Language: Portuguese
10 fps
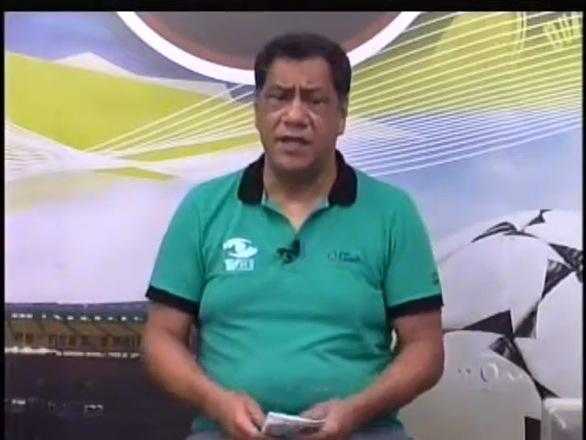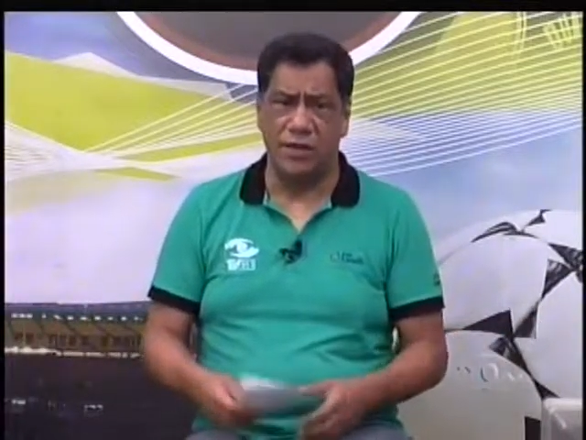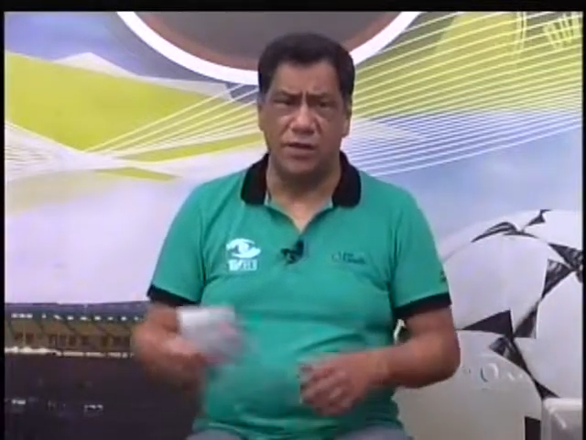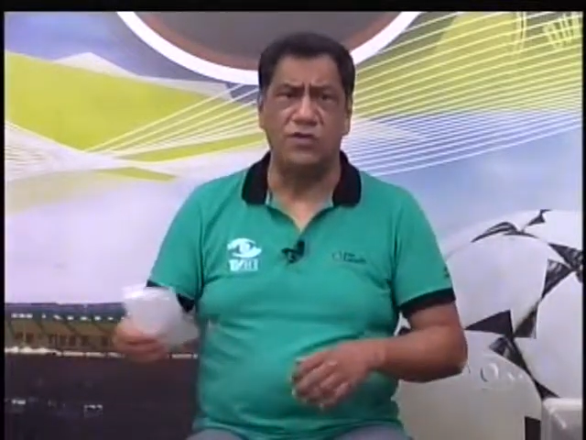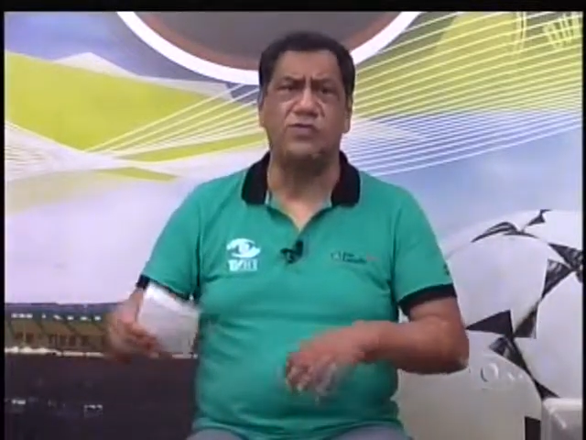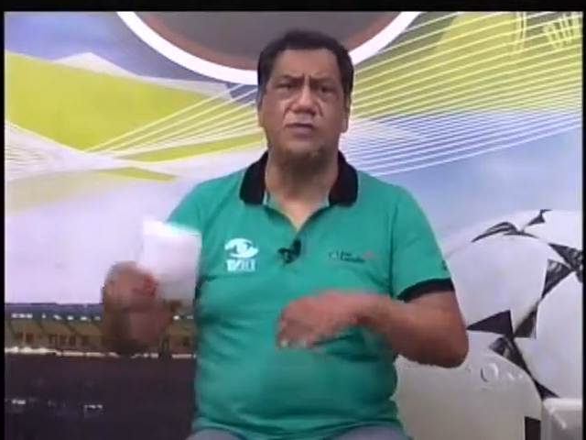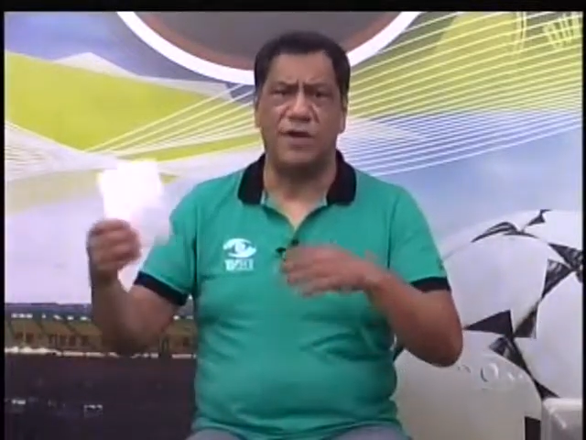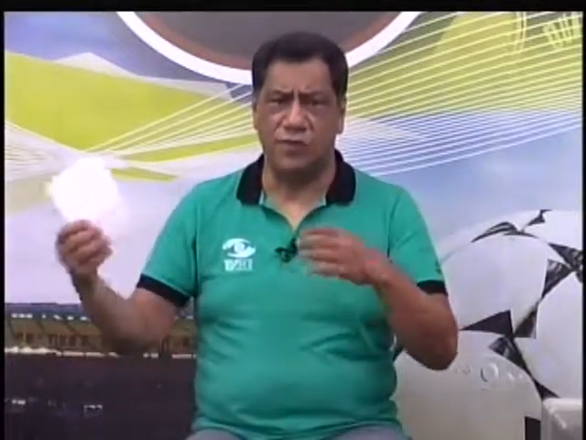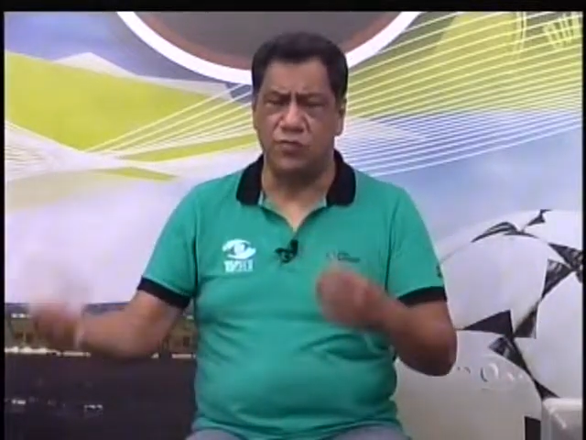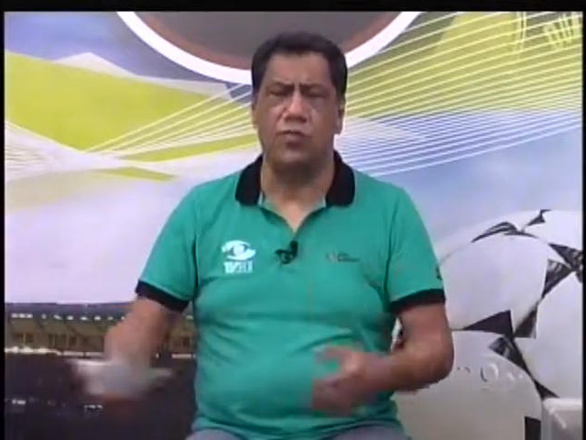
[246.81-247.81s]
É lógico que
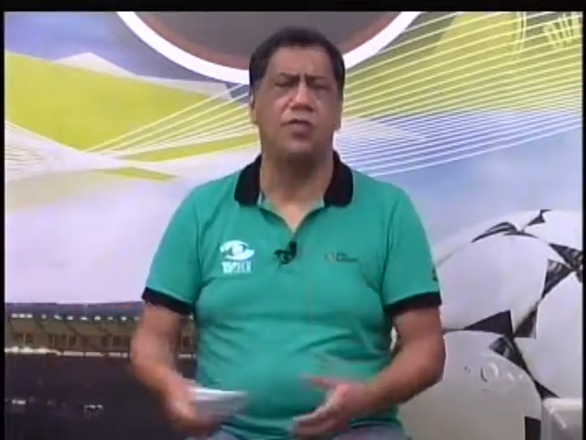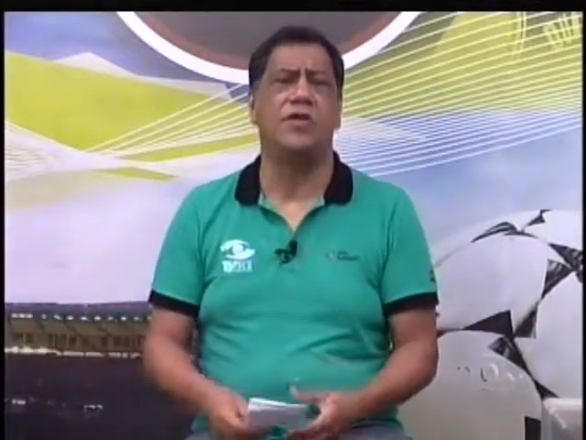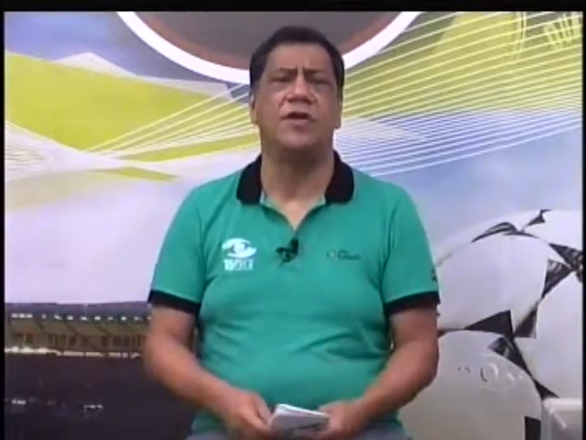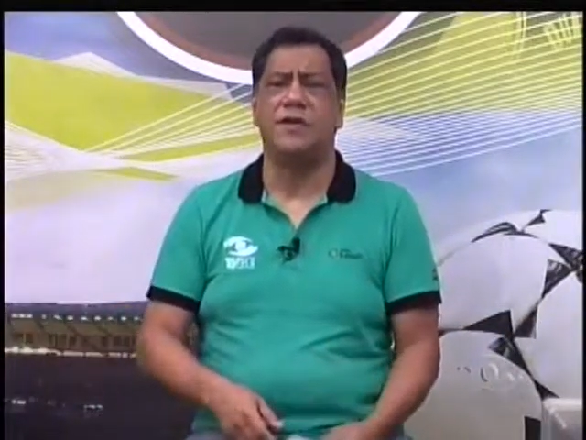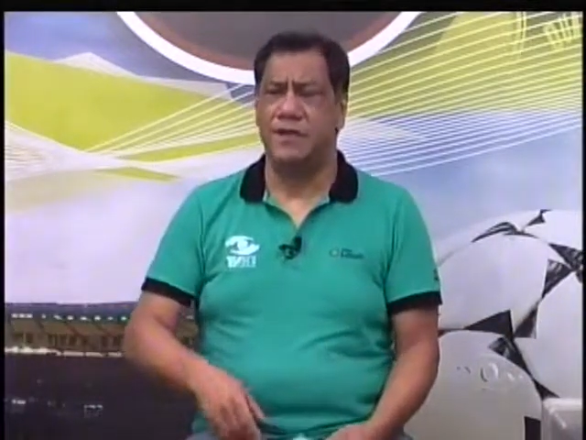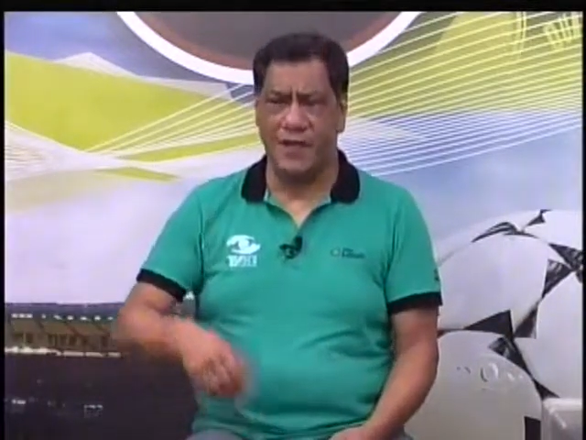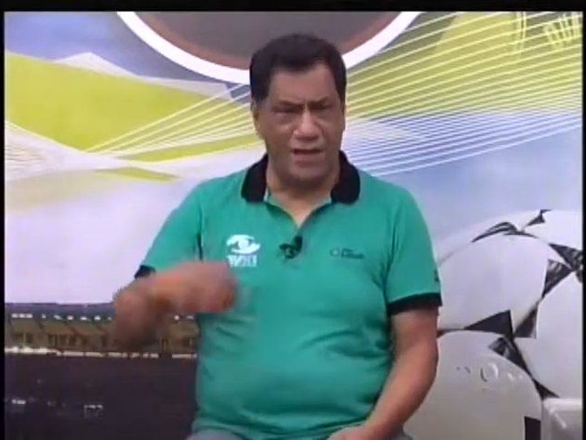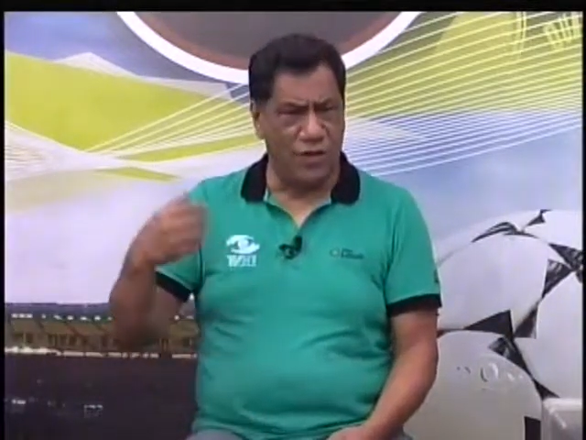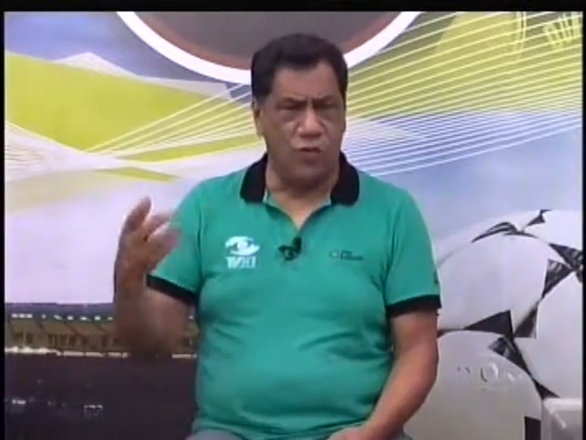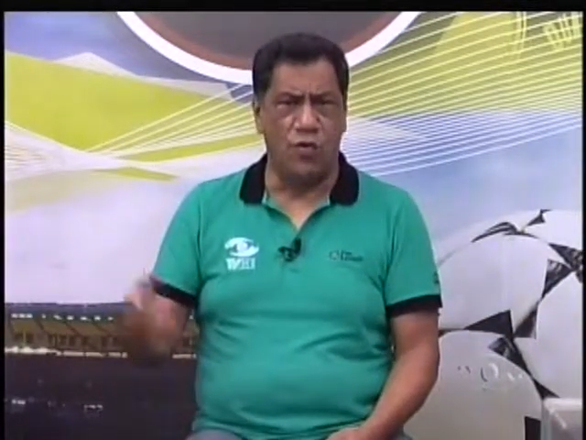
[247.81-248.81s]
marcou,
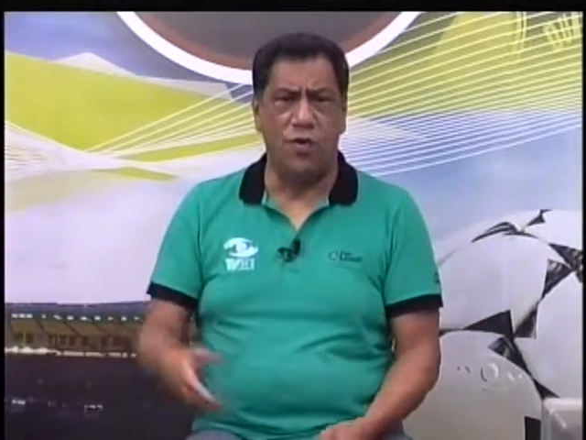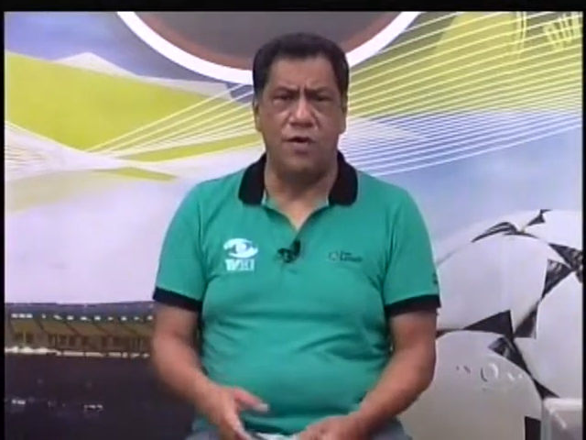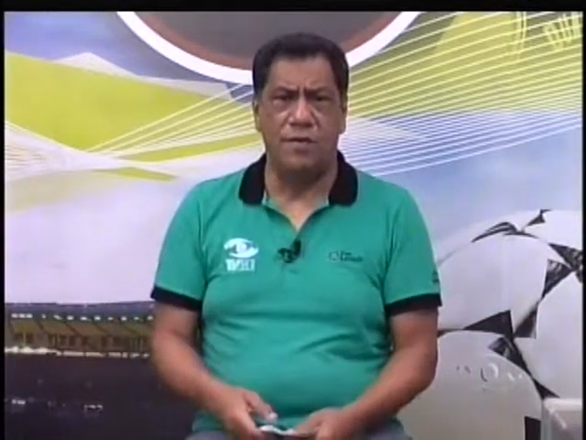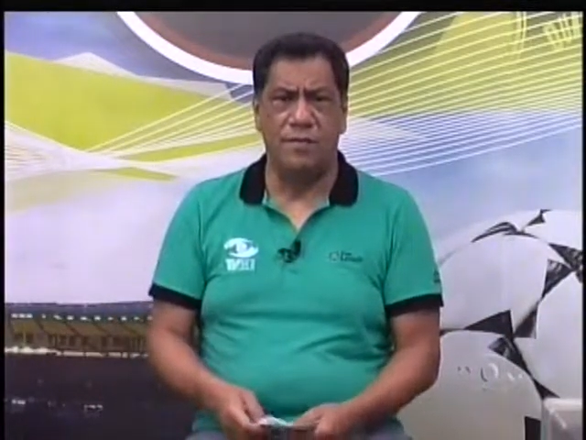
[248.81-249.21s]
ele errou,